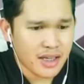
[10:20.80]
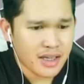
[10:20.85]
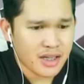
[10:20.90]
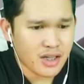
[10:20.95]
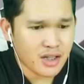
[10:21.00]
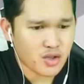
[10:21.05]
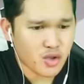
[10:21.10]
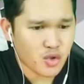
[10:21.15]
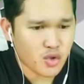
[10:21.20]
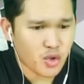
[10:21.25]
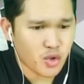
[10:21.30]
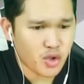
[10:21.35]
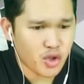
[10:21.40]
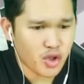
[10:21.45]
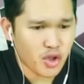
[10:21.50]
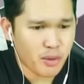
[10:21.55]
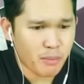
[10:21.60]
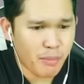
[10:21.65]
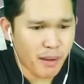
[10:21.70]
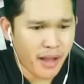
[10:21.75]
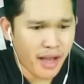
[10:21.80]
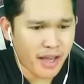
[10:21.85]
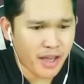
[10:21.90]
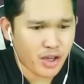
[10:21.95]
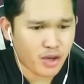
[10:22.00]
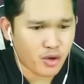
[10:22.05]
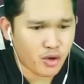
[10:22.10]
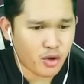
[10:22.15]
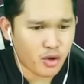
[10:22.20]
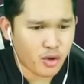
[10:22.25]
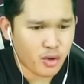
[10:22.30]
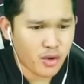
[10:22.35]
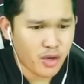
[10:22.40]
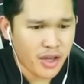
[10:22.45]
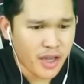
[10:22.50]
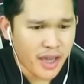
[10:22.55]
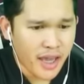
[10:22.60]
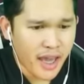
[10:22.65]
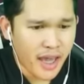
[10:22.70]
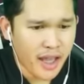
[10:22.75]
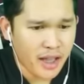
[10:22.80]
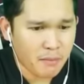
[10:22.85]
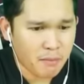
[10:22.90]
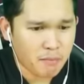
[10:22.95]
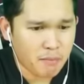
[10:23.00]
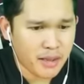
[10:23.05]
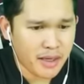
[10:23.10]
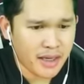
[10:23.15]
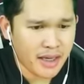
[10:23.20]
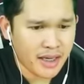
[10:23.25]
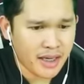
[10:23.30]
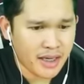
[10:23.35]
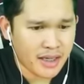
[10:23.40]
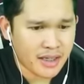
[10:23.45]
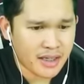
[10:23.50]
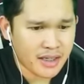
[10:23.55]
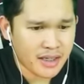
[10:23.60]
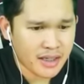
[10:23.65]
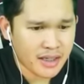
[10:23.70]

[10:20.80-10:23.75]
Nasusunog yung bahay ko! Help me!